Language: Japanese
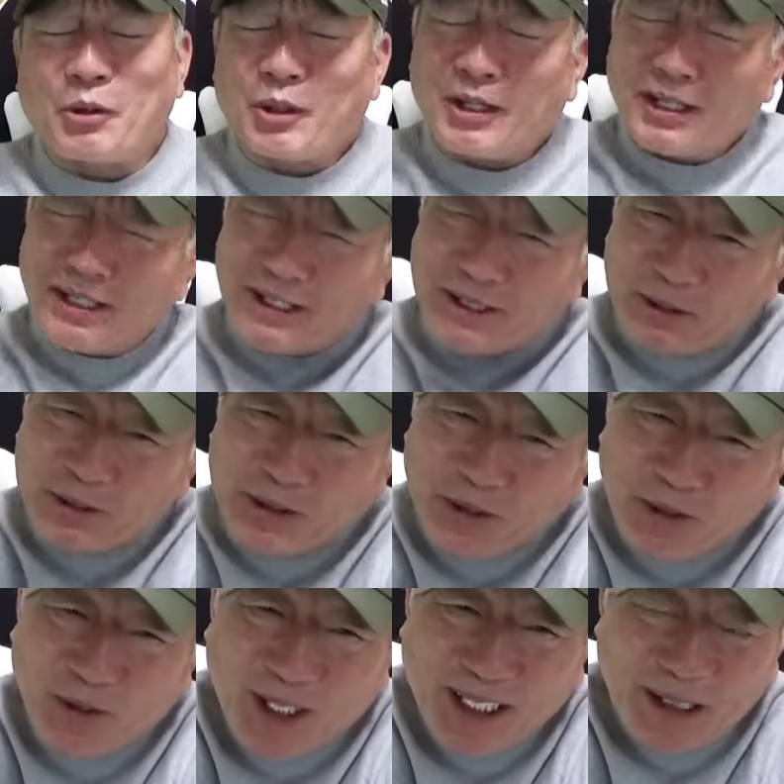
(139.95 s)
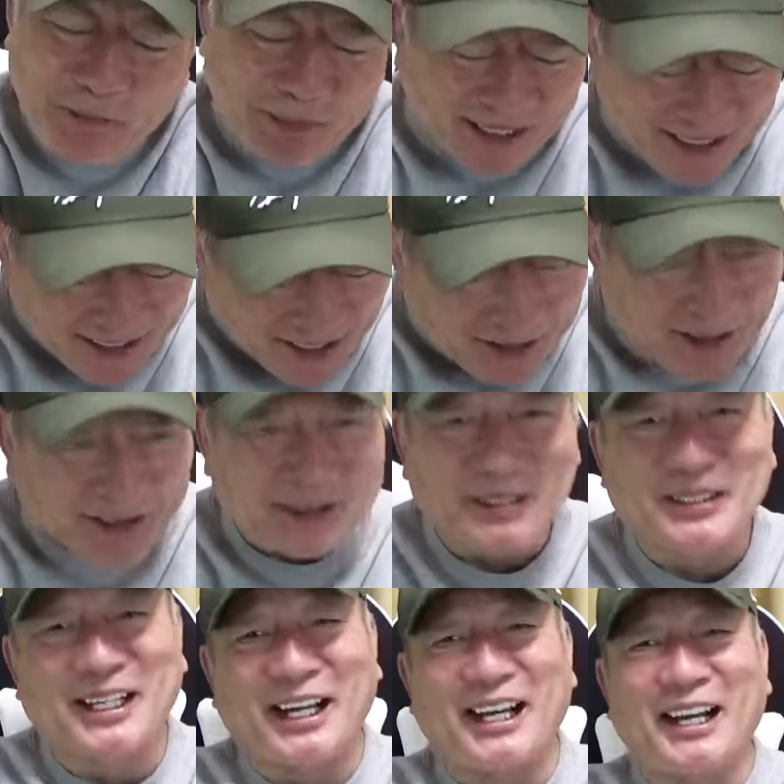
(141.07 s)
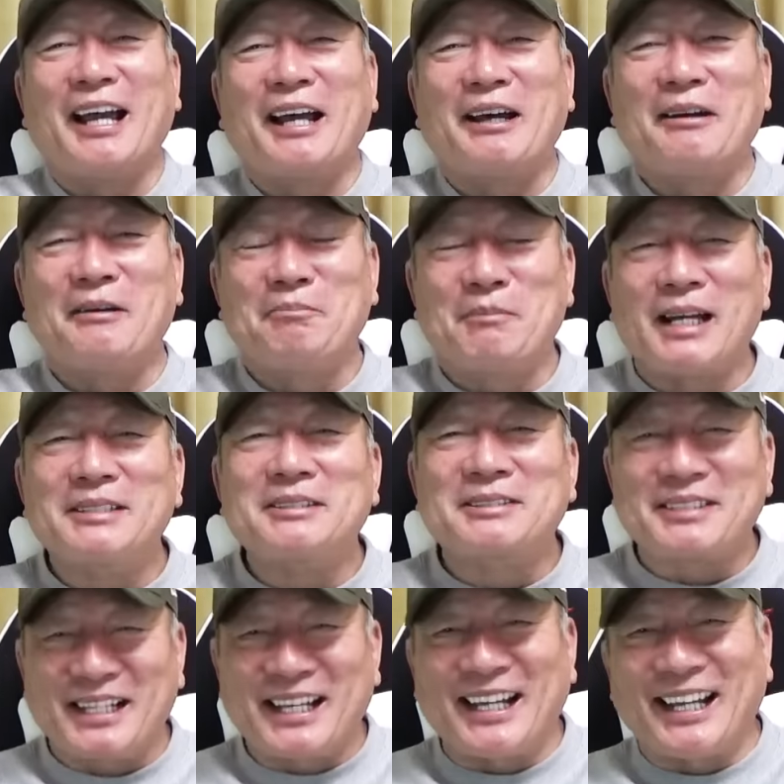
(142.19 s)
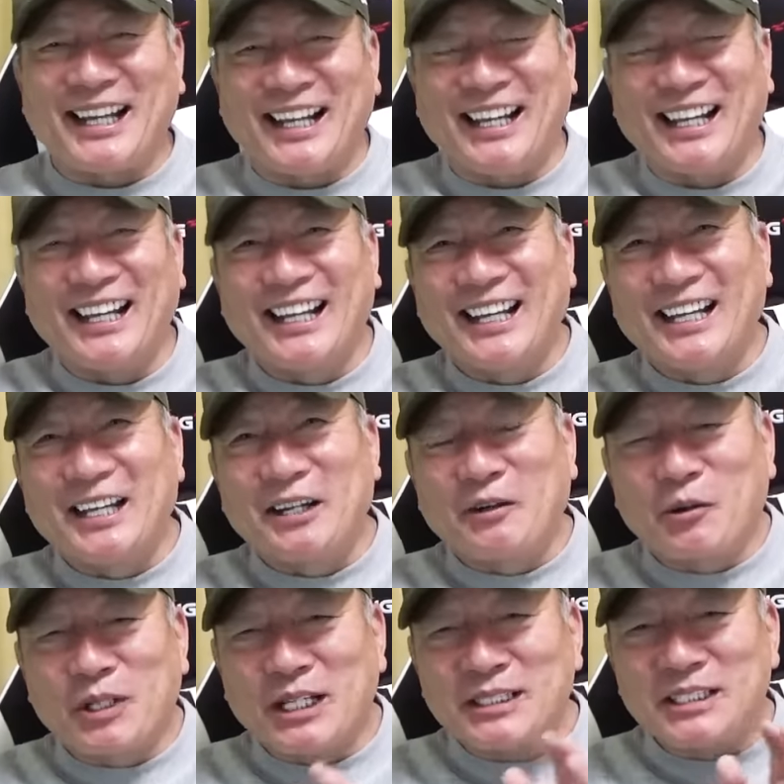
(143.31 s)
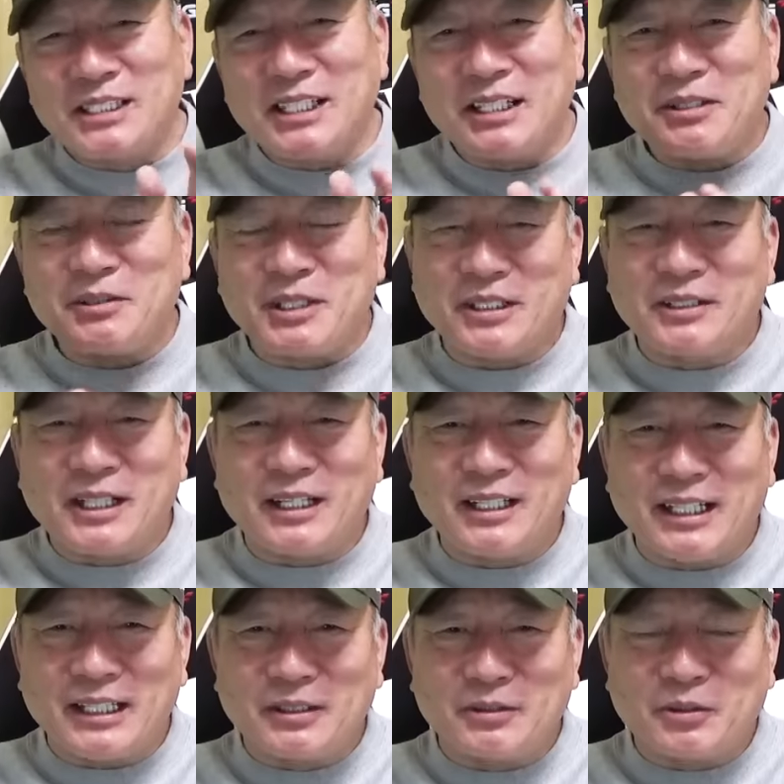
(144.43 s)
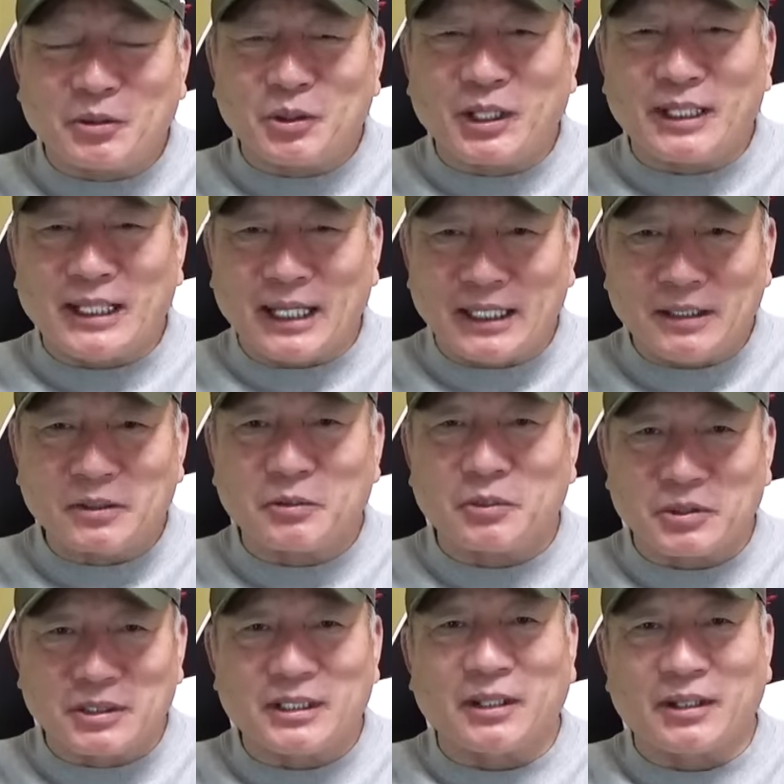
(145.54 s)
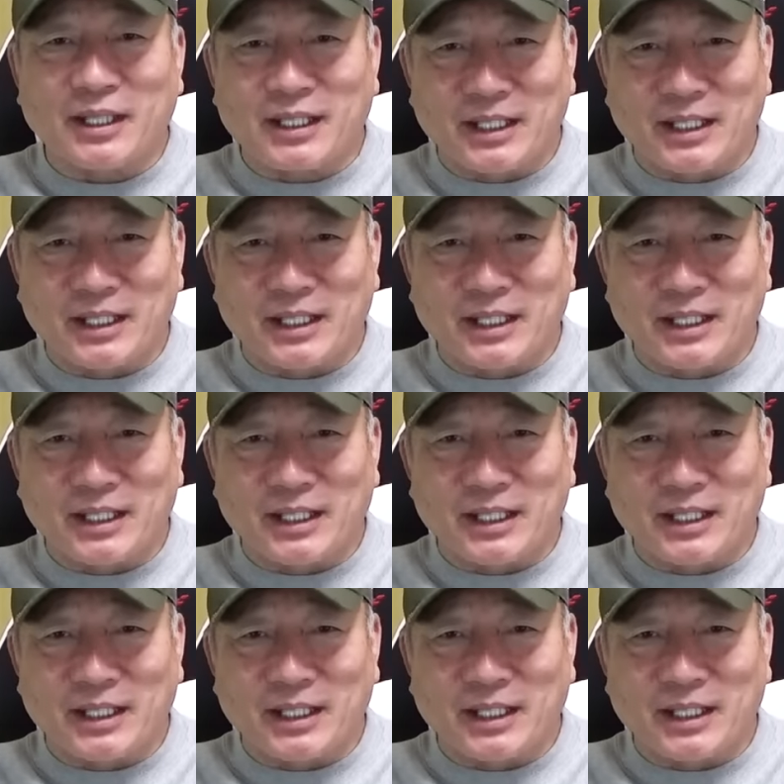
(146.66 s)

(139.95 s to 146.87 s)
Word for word: これはね、予想がね全く外れた。まずね、同じリーグに行くことはないと思ってたわけね。